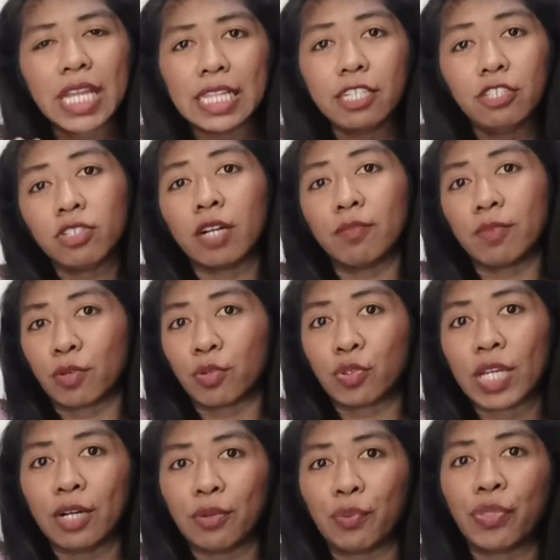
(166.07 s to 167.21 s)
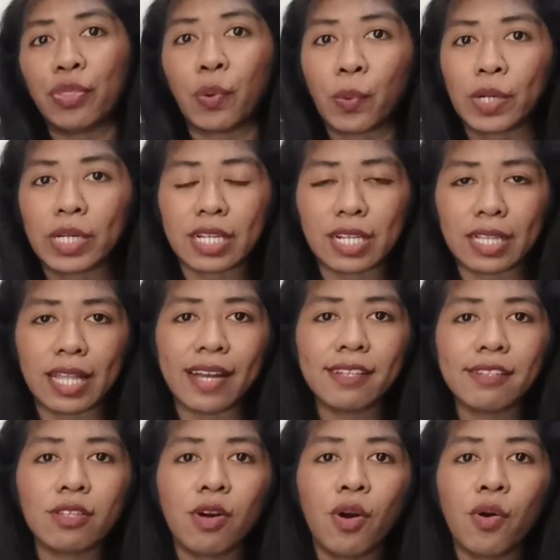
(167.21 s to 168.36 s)
kalian juga perlu tahu the word
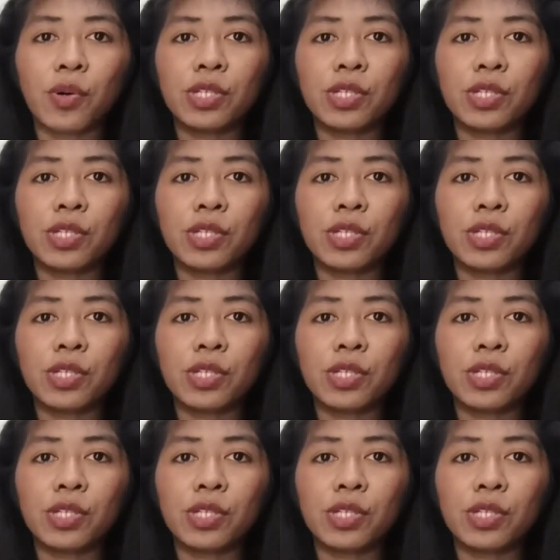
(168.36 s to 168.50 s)
class